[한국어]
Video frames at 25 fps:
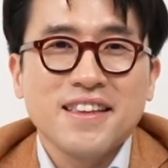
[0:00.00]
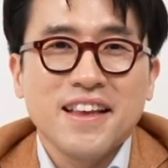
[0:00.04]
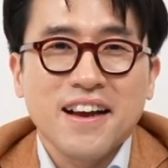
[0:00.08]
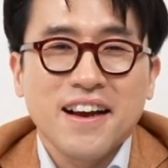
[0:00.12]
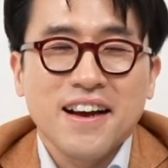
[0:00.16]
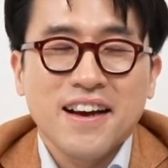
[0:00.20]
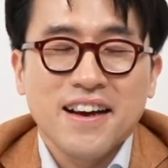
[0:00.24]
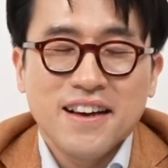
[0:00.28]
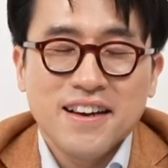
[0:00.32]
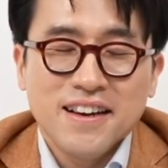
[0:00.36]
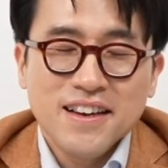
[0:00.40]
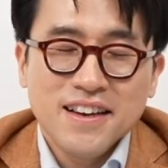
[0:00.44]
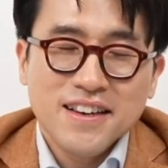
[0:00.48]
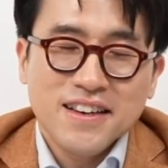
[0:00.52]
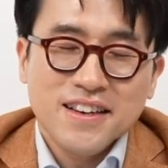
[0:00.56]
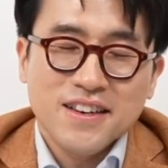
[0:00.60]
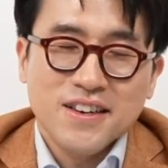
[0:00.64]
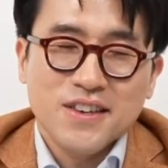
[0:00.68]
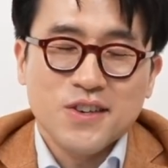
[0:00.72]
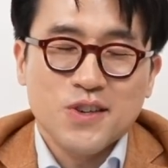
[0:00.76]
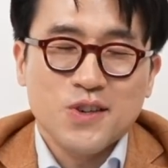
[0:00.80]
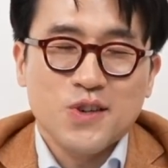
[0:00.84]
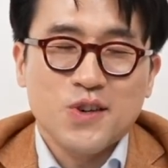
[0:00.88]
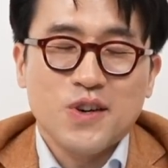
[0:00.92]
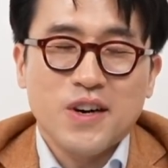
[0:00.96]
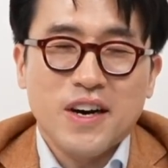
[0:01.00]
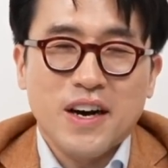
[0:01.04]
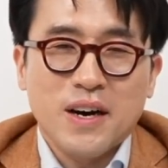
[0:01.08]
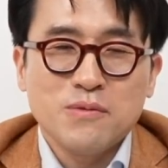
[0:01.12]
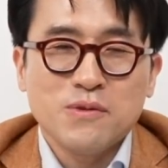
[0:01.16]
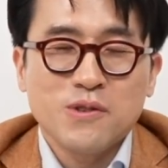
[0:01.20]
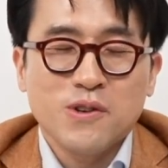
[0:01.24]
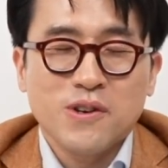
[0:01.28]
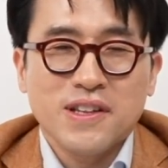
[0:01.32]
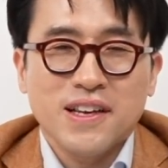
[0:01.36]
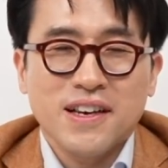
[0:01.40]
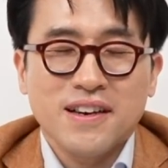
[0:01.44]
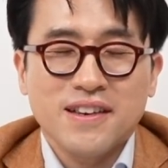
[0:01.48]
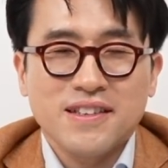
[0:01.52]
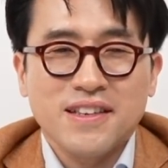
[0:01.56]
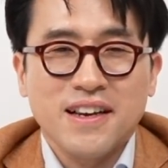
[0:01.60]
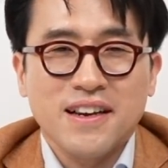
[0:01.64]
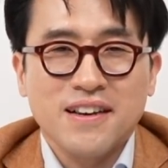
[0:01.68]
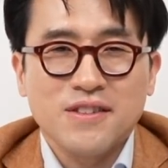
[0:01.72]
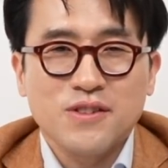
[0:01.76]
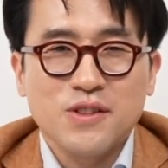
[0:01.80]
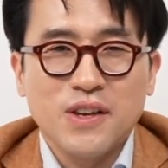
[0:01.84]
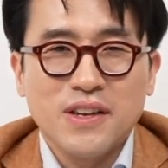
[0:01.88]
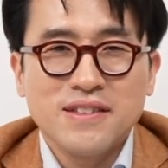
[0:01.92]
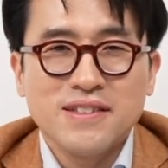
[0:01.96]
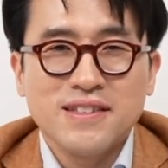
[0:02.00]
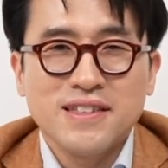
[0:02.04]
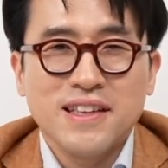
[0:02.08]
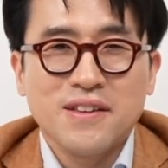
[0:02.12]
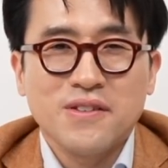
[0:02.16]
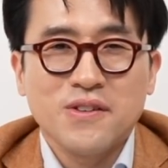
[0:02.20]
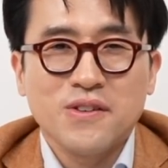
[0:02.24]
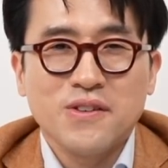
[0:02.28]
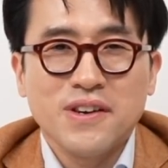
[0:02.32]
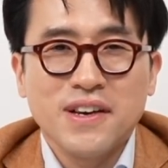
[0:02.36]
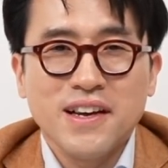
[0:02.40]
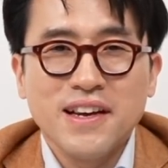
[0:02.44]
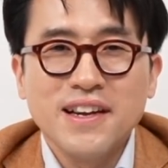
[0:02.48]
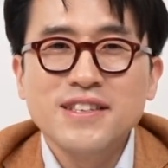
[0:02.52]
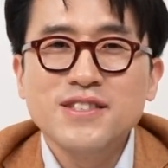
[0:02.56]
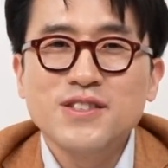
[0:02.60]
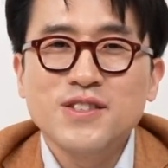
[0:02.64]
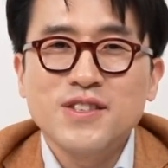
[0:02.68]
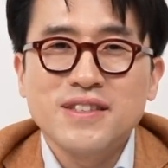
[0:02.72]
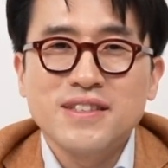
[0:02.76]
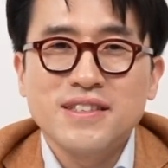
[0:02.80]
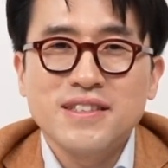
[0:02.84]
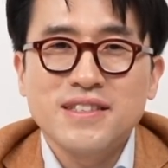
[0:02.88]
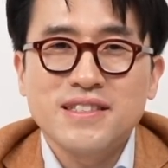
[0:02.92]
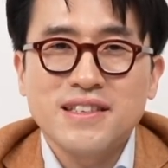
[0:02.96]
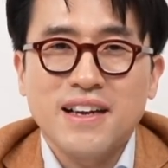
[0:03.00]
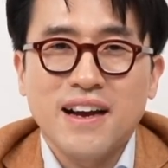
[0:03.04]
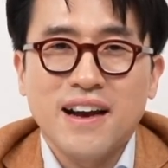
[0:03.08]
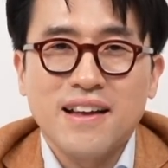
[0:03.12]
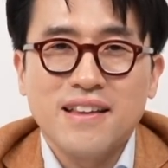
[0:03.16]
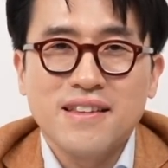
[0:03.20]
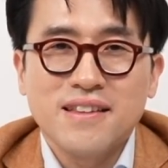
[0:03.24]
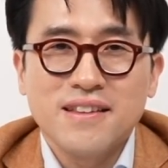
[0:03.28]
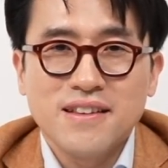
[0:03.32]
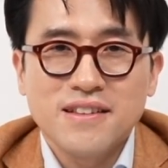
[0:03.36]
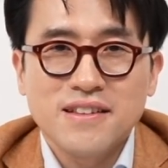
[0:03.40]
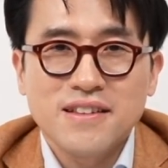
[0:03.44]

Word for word: 내가 어, 아무거나 그냥 되는 대로 할 수 있는 시간.